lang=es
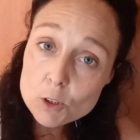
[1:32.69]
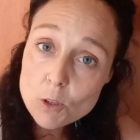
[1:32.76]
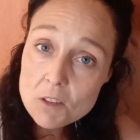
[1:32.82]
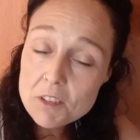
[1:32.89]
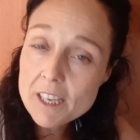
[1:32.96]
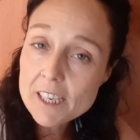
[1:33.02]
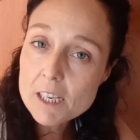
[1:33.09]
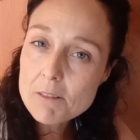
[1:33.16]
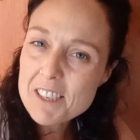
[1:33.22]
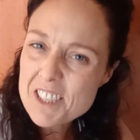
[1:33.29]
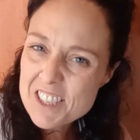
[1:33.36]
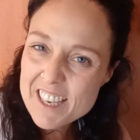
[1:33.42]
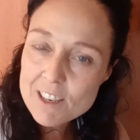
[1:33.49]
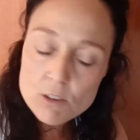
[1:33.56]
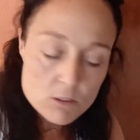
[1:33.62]
todo hacia arriba,
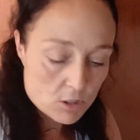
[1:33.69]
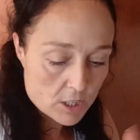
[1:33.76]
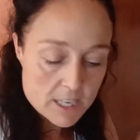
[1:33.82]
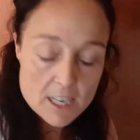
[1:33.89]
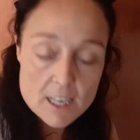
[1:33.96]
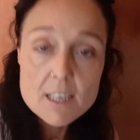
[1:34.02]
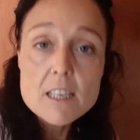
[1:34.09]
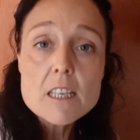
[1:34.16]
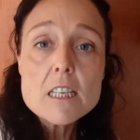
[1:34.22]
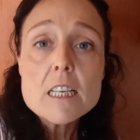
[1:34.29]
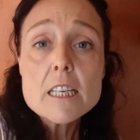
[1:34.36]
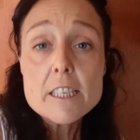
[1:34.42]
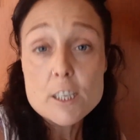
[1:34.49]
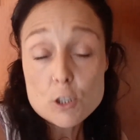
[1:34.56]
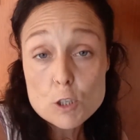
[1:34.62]
seco, o sea,
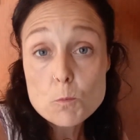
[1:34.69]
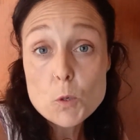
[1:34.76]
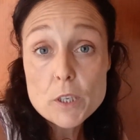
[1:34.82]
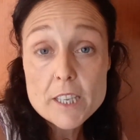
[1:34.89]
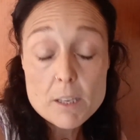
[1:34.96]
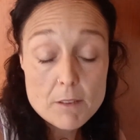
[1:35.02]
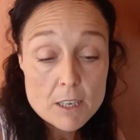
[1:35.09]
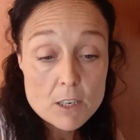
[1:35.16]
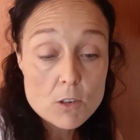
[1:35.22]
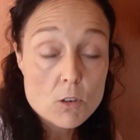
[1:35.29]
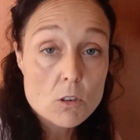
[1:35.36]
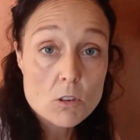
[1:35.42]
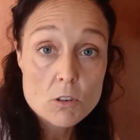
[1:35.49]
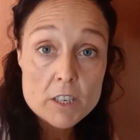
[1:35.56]
y esto es porque lleva alcohol.